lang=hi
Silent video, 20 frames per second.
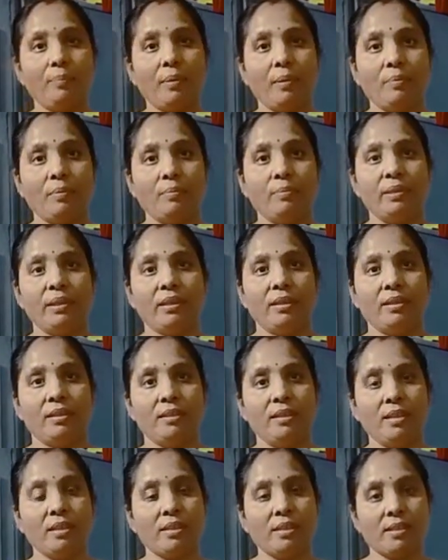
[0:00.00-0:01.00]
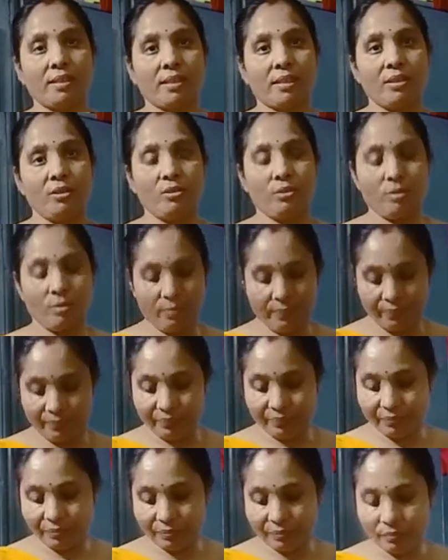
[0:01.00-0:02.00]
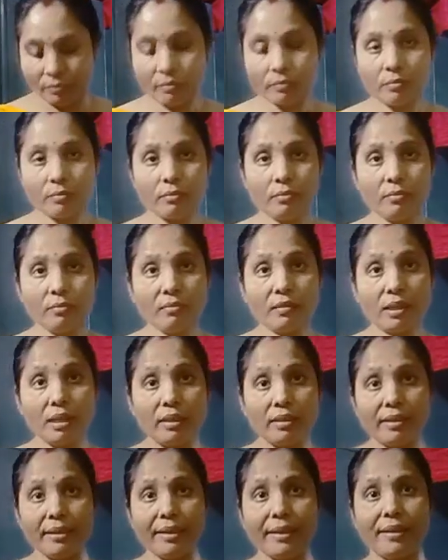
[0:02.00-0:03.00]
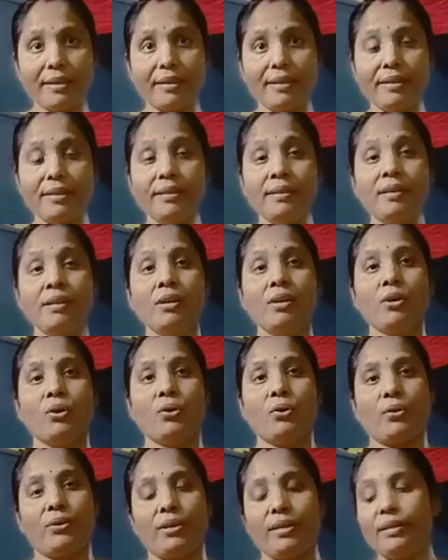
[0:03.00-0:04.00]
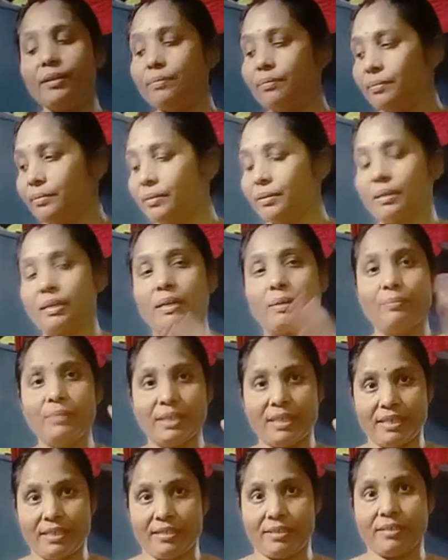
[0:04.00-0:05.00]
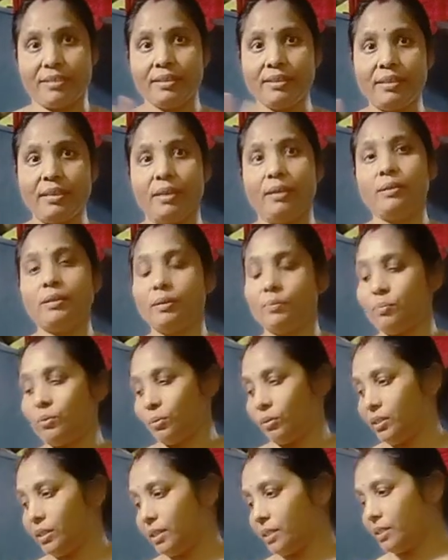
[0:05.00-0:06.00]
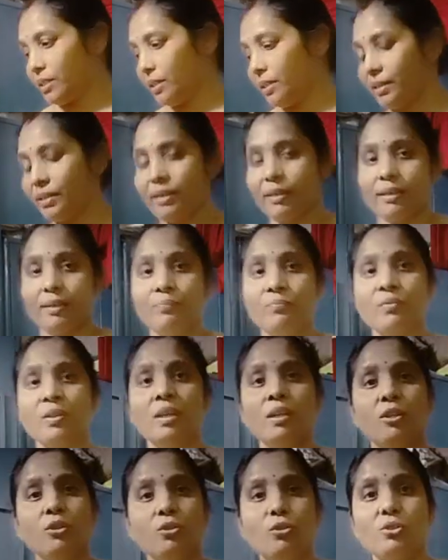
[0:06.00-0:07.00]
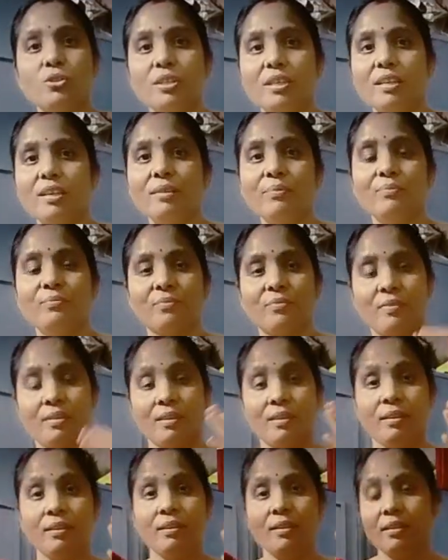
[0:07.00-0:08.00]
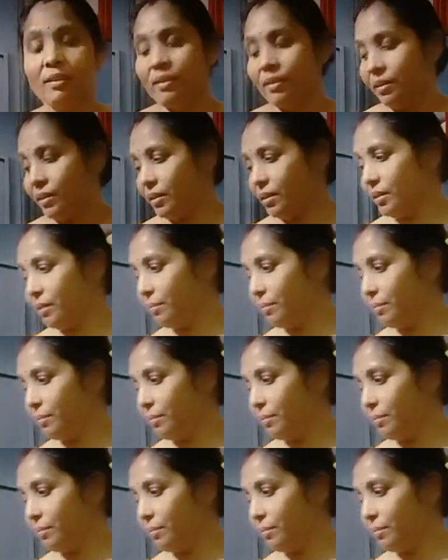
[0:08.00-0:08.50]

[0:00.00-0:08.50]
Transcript: पे आप देख लीजिए कि इसका जो ये ग्रीन और रेड कम्युनिकेशन है ये बहुत ही अच्छा लगेगा तो चलिए आ,